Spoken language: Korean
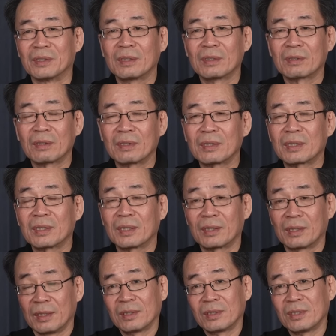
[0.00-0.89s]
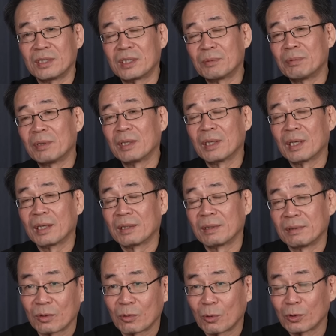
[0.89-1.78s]
그러니까 이십일
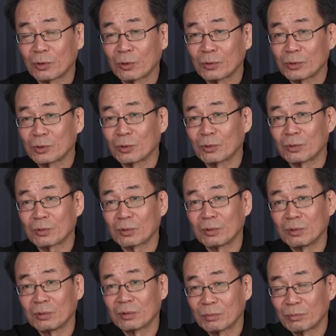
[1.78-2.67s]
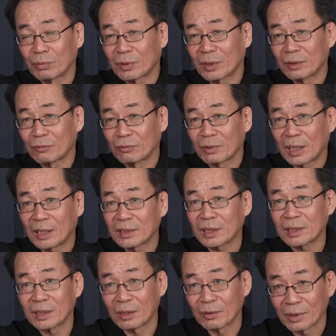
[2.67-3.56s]
날 고성 쪽으로 북한군
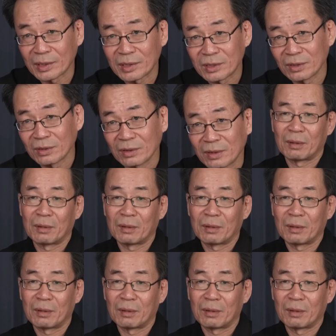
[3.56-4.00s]
하사가 내려왔죠.